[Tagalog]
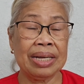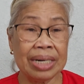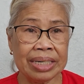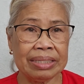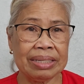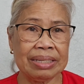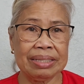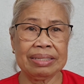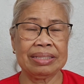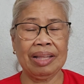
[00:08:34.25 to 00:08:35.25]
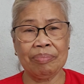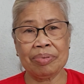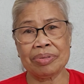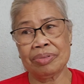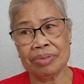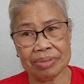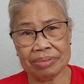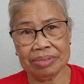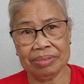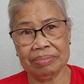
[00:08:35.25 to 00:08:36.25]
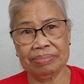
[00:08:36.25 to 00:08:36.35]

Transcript: cart tapos doon